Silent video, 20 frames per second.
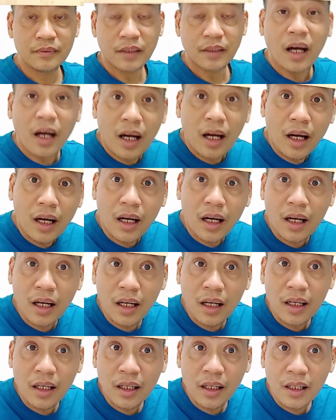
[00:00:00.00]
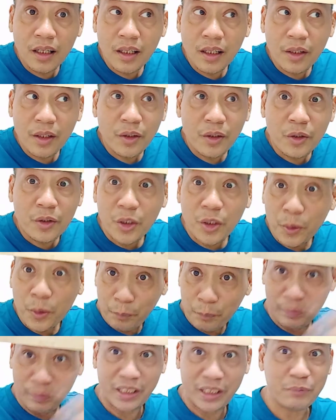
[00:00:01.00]
Ah,
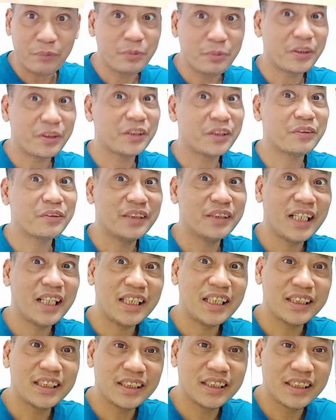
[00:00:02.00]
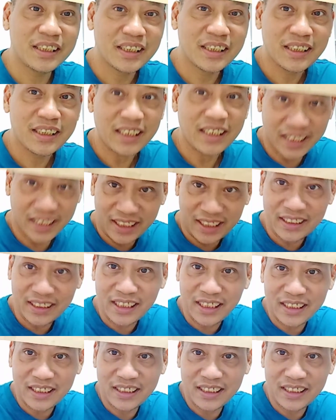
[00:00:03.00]
favorite ko yan. Taka na.